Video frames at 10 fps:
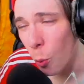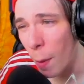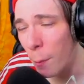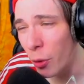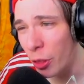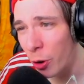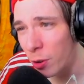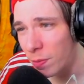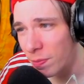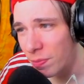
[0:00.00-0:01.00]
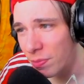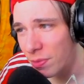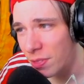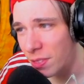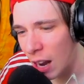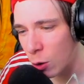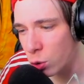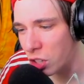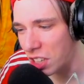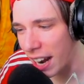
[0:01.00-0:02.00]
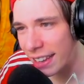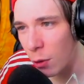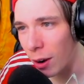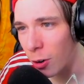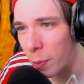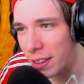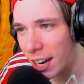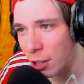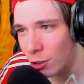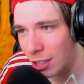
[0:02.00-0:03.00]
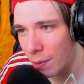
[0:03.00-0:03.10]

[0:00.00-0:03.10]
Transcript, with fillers: cómo han podido acuchillarte o algo mientras yo